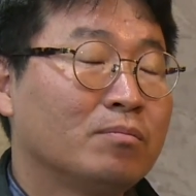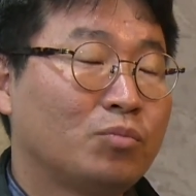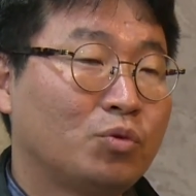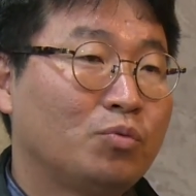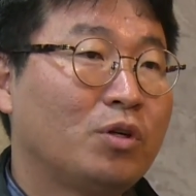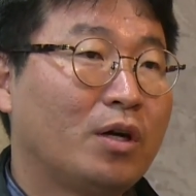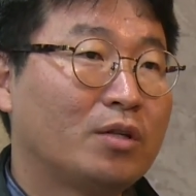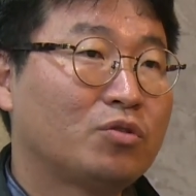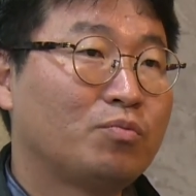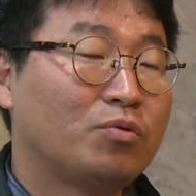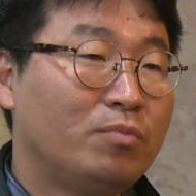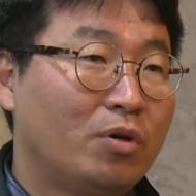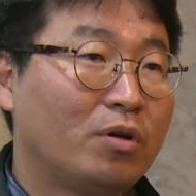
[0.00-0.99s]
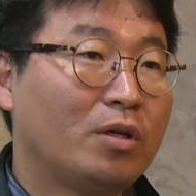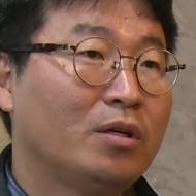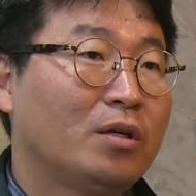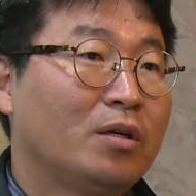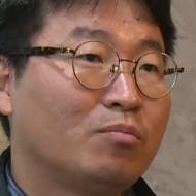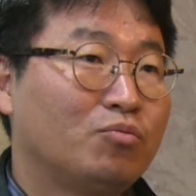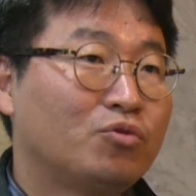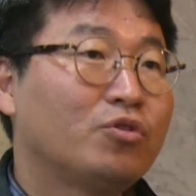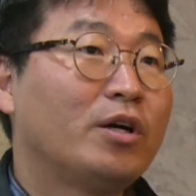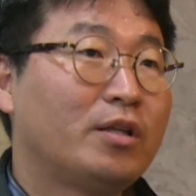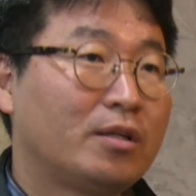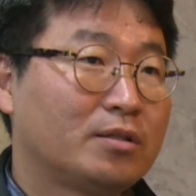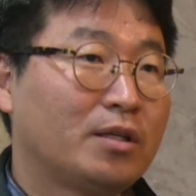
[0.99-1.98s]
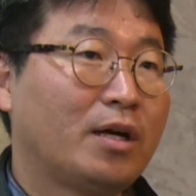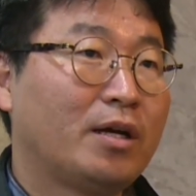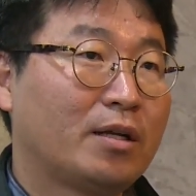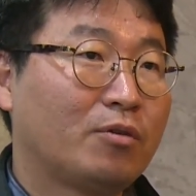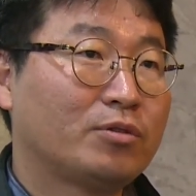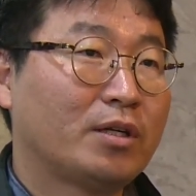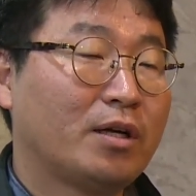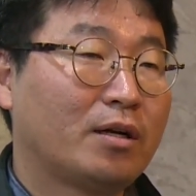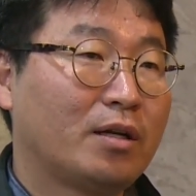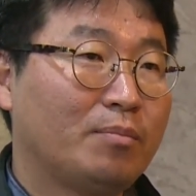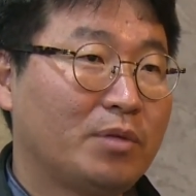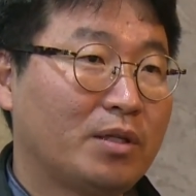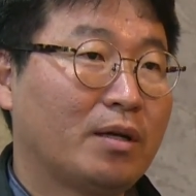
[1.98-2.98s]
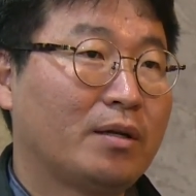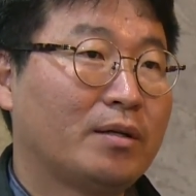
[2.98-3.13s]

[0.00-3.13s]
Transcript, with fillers: 부분까지도 분명히 물어야 되는 사항이라고 생각을 합니다.